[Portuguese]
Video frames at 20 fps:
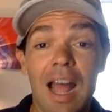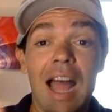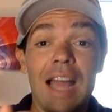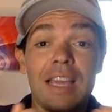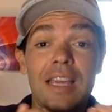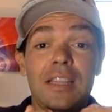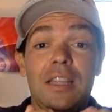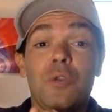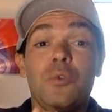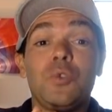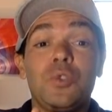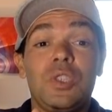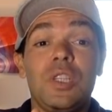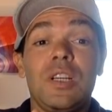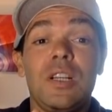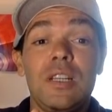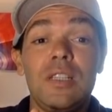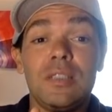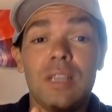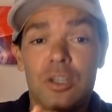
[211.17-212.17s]
Aqui tem um
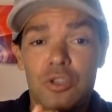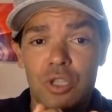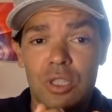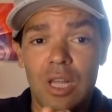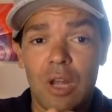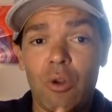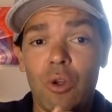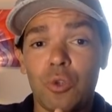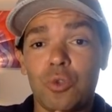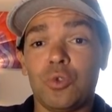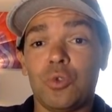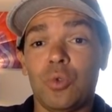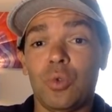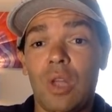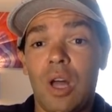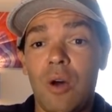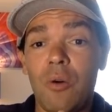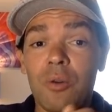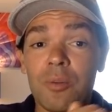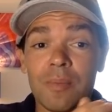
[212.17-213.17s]
ciclista, acho que da Lotus
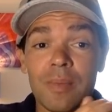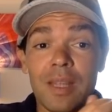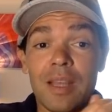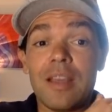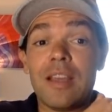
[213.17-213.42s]
Sudal,